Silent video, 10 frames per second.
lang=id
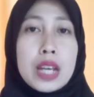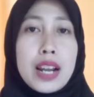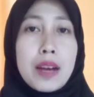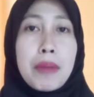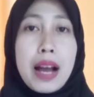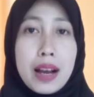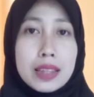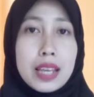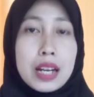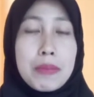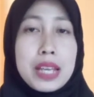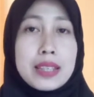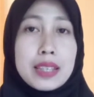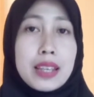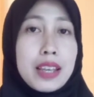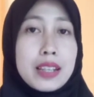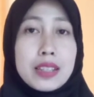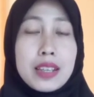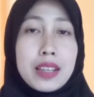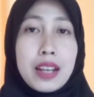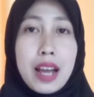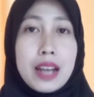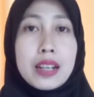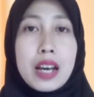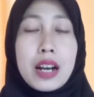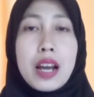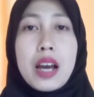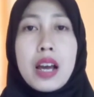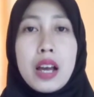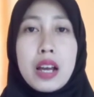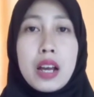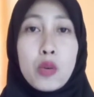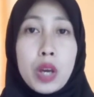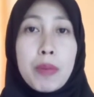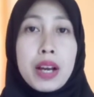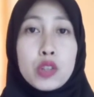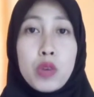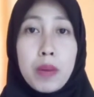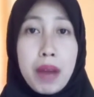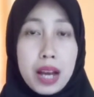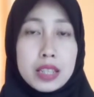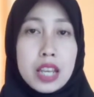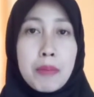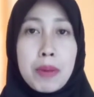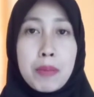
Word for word: jarang banget yang namanya skincare skincarean karena aku emang cuek banget sama